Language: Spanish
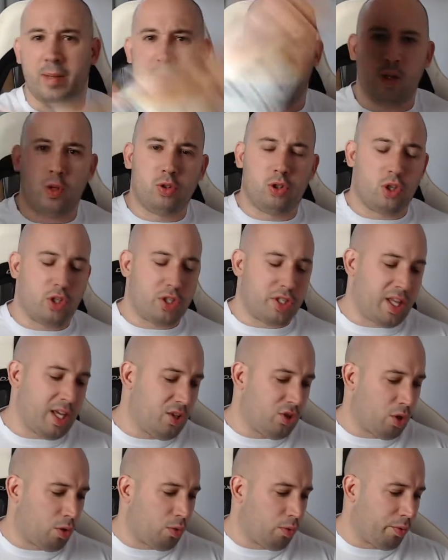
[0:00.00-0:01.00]
minutos de
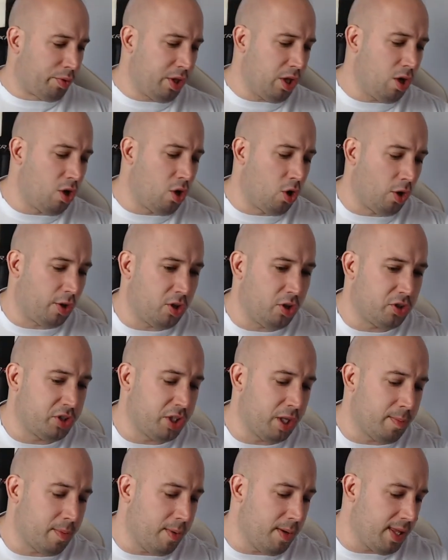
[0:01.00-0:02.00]
introducción
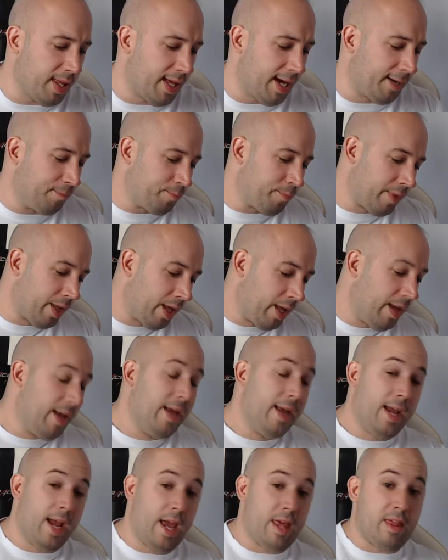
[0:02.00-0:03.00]
contándote mi vida,
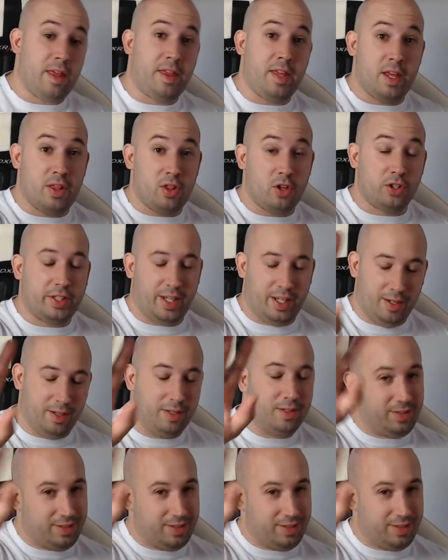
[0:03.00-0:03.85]
y diciéndote,